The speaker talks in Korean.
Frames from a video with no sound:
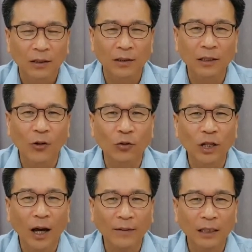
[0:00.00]
그런
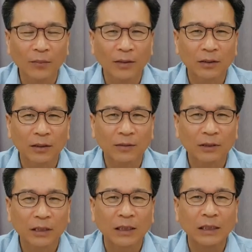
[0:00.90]
가운데
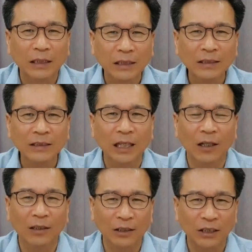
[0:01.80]
하나님께서는 그
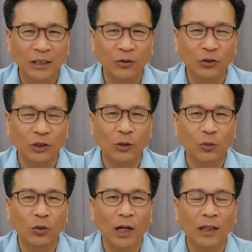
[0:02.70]
언약을
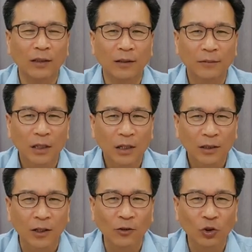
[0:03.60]
이루시기 위하여
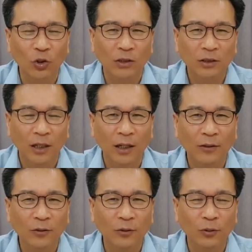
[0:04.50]
긍휼과
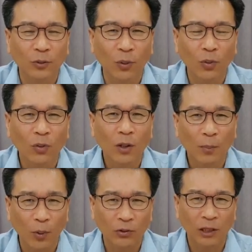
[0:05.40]
사랑으로
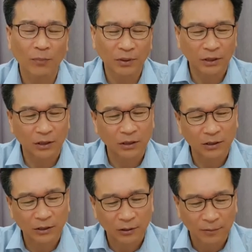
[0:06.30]
보살피시는
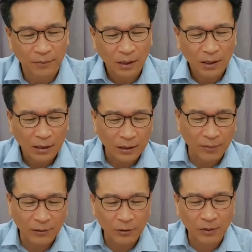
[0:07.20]
것이죠. 그
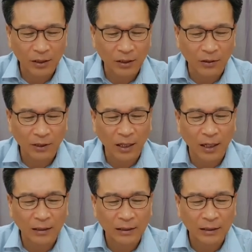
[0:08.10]
말씀이
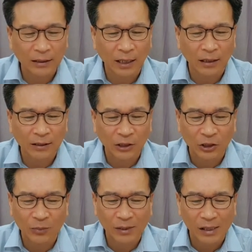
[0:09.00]
역대하 2장
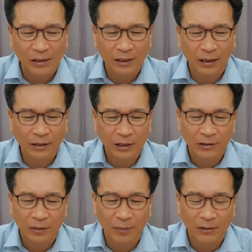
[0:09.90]
21장
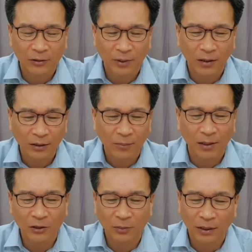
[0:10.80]
7절 말씀에 어제
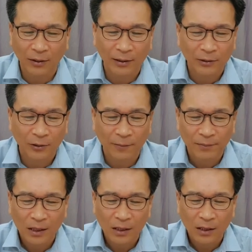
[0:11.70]
말씀에 나왔죠.